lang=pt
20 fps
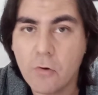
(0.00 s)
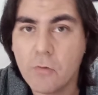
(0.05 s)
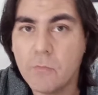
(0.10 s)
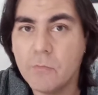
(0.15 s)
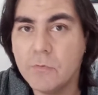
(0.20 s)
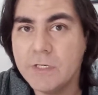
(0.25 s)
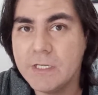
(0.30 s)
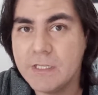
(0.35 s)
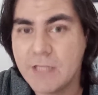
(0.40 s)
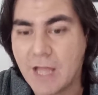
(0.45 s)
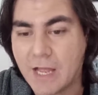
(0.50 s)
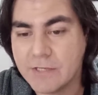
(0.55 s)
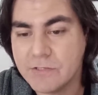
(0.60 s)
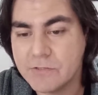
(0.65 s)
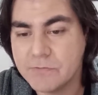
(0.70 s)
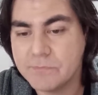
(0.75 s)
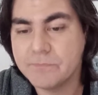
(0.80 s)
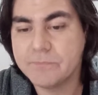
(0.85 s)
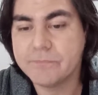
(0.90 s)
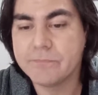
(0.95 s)

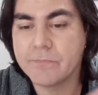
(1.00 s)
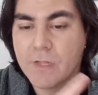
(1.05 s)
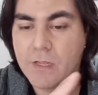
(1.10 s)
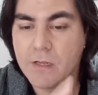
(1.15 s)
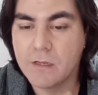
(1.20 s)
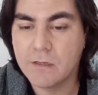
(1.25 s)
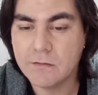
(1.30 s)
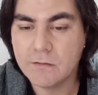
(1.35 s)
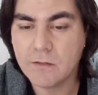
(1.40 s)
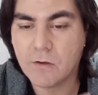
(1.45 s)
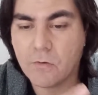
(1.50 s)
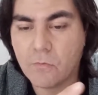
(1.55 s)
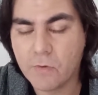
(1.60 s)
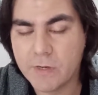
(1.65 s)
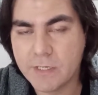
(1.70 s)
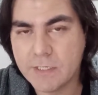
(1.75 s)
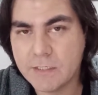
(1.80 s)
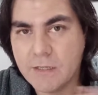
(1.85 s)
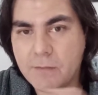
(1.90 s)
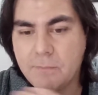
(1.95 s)
comunidade. Então,
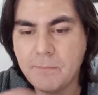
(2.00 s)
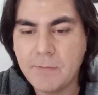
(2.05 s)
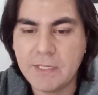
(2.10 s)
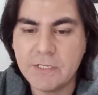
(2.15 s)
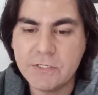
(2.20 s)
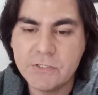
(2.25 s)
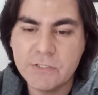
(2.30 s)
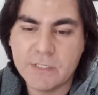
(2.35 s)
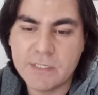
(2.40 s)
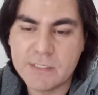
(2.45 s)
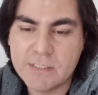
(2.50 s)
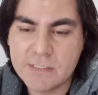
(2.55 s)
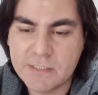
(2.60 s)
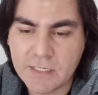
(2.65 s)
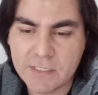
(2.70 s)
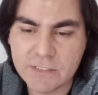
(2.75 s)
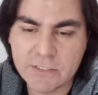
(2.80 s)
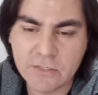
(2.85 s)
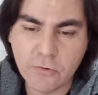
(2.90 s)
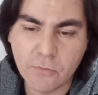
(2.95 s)
aí depende da
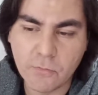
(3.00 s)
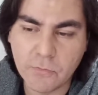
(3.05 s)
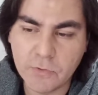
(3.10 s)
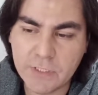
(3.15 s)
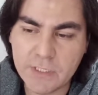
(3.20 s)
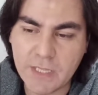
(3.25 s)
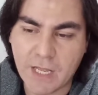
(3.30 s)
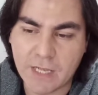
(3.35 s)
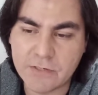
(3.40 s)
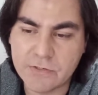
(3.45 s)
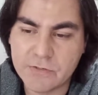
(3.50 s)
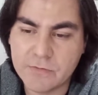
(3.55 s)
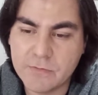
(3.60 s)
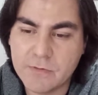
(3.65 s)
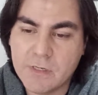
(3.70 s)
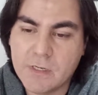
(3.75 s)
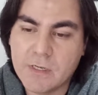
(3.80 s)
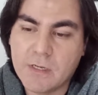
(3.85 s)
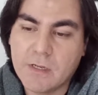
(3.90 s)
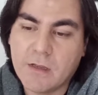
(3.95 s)
necessidade da comunidade.
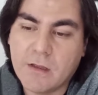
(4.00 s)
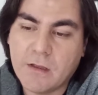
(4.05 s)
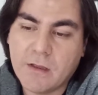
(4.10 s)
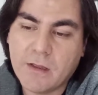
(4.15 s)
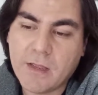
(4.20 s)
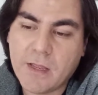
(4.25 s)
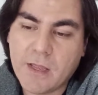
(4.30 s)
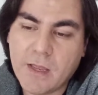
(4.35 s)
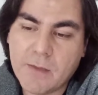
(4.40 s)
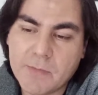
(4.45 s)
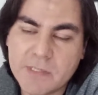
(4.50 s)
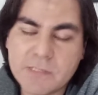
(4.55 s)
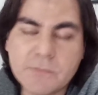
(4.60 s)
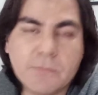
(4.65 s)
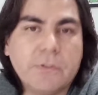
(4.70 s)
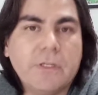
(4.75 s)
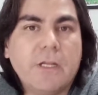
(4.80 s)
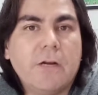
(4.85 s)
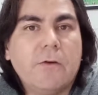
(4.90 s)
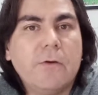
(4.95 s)
É, mas
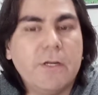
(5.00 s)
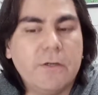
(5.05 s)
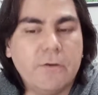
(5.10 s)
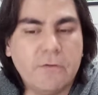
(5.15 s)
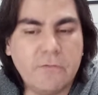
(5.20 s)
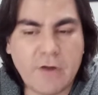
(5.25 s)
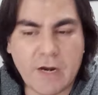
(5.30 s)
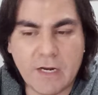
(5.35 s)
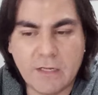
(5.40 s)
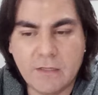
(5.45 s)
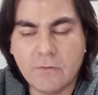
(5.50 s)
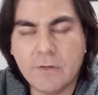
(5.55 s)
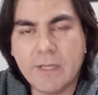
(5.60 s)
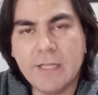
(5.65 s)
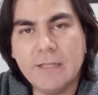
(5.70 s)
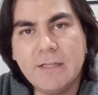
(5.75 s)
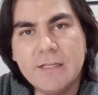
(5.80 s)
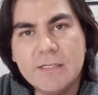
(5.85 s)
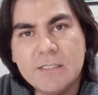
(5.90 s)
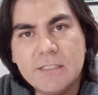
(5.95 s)
poderão renovar. Então,
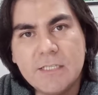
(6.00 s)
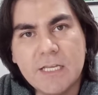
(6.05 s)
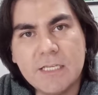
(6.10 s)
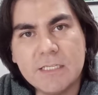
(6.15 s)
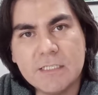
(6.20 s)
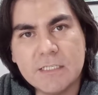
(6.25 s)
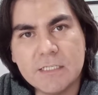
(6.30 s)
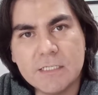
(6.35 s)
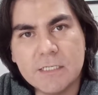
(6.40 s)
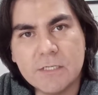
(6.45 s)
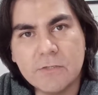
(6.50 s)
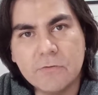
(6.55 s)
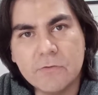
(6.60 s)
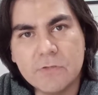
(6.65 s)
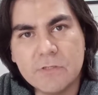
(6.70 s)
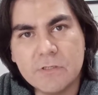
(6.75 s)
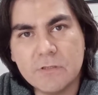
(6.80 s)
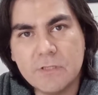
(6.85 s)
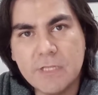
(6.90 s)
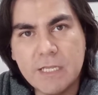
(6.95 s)
quem tem seis
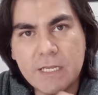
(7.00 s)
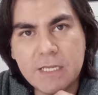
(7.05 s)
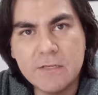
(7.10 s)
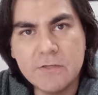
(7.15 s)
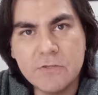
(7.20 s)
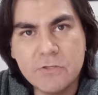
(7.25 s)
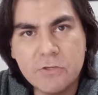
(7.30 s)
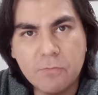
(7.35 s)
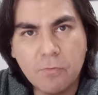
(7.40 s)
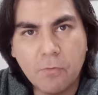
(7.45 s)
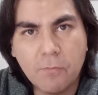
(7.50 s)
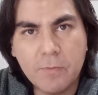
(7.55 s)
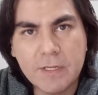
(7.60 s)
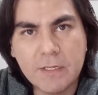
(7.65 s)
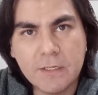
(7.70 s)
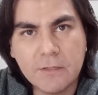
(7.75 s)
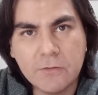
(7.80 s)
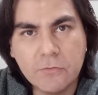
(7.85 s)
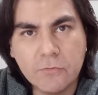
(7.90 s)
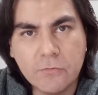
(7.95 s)
anos, neste
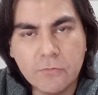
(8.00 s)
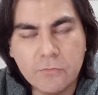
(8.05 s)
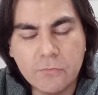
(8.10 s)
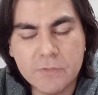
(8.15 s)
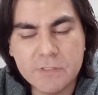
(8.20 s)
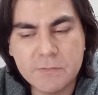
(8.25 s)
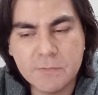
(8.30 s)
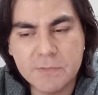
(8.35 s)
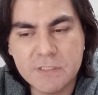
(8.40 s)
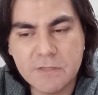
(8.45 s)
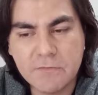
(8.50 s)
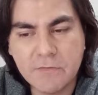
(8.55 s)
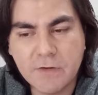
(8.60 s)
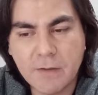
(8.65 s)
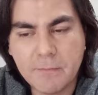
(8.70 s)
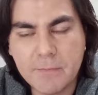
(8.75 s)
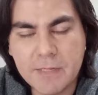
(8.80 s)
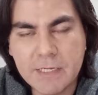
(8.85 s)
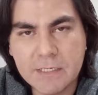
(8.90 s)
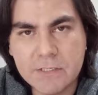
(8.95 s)
momento
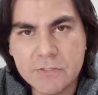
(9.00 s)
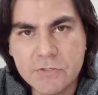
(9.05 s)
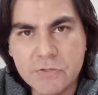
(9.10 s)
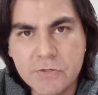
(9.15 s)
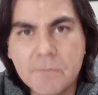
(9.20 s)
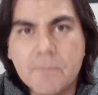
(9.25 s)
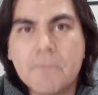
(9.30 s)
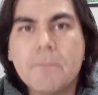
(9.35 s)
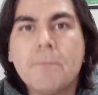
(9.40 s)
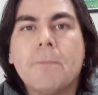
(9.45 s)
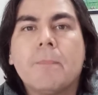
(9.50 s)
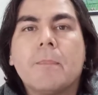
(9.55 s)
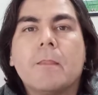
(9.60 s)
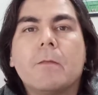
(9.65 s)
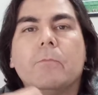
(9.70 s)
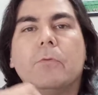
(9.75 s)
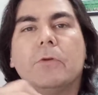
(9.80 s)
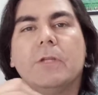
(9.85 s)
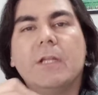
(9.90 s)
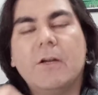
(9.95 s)
especificamente,
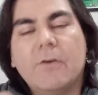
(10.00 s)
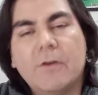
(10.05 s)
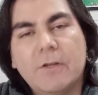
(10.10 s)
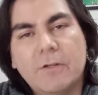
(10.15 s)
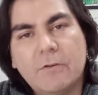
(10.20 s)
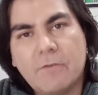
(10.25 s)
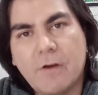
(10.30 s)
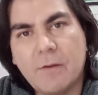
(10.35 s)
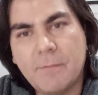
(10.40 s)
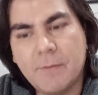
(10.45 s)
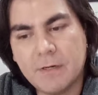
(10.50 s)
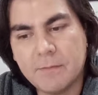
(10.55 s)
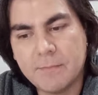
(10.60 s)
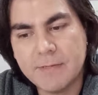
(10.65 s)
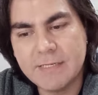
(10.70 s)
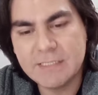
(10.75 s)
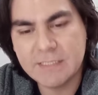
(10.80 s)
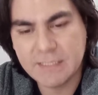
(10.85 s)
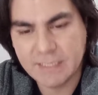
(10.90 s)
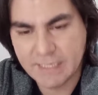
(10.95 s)
poderão renovar para
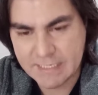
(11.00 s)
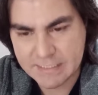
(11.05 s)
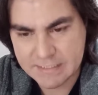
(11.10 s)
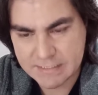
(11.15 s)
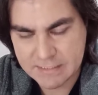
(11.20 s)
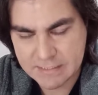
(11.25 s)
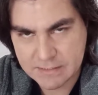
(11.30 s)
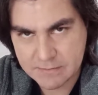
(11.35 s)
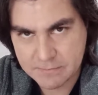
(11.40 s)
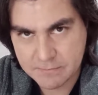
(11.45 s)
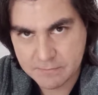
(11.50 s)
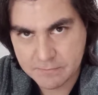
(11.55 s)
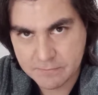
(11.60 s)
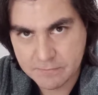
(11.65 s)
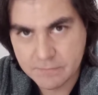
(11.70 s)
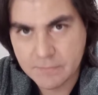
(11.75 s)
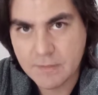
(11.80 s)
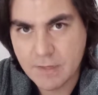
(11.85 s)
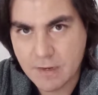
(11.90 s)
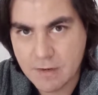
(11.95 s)
mais três,
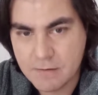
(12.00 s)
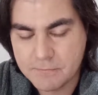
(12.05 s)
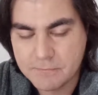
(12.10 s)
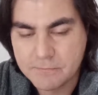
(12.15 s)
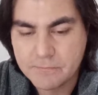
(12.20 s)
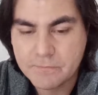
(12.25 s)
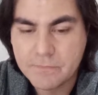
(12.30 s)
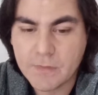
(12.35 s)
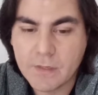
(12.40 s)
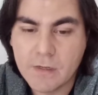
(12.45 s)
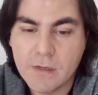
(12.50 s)
tá?